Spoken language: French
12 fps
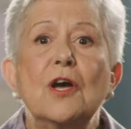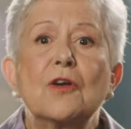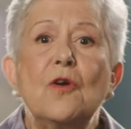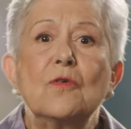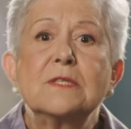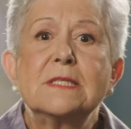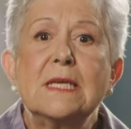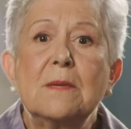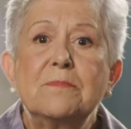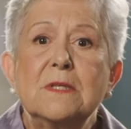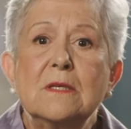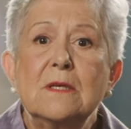leur
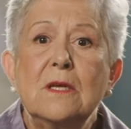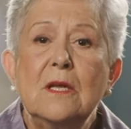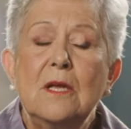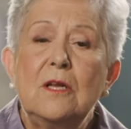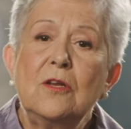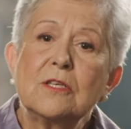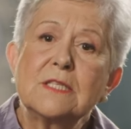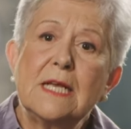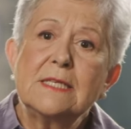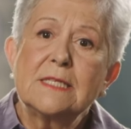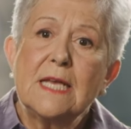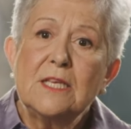concept
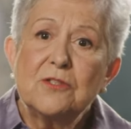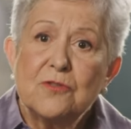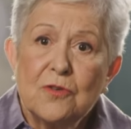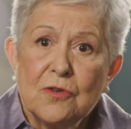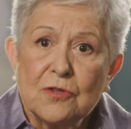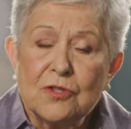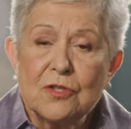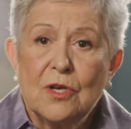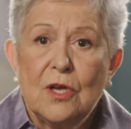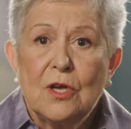lorsqu'elle s'insurge